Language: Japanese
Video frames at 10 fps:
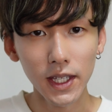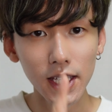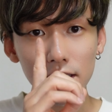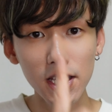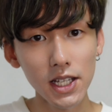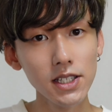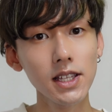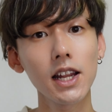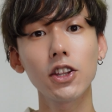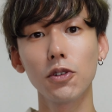いちにち
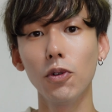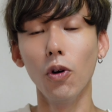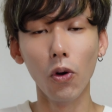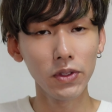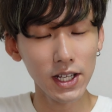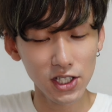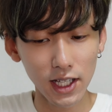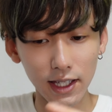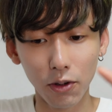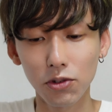たりとも同じ
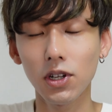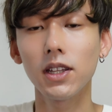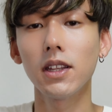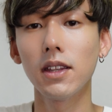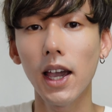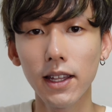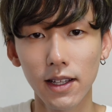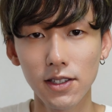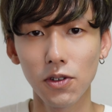だったことなんてないんですよ。